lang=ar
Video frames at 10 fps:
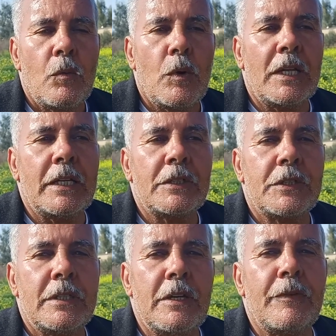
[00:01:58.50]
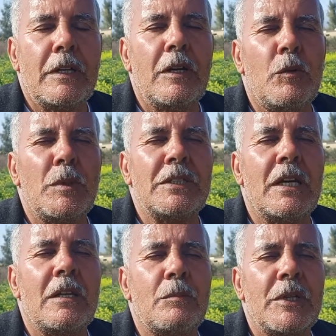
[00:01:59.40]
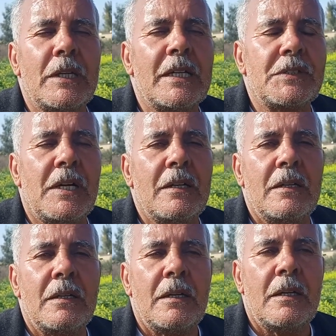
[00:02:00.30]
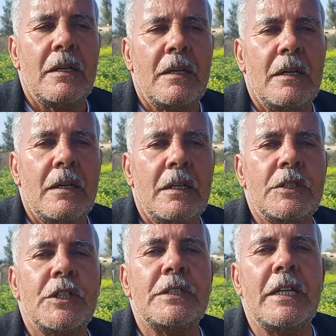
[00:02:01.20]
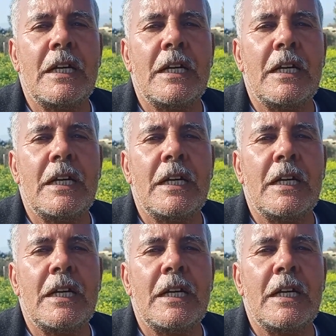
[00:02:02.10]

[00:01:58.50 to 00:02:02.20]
وعلاش انا فلاح ومديها للبير القصعه يشدها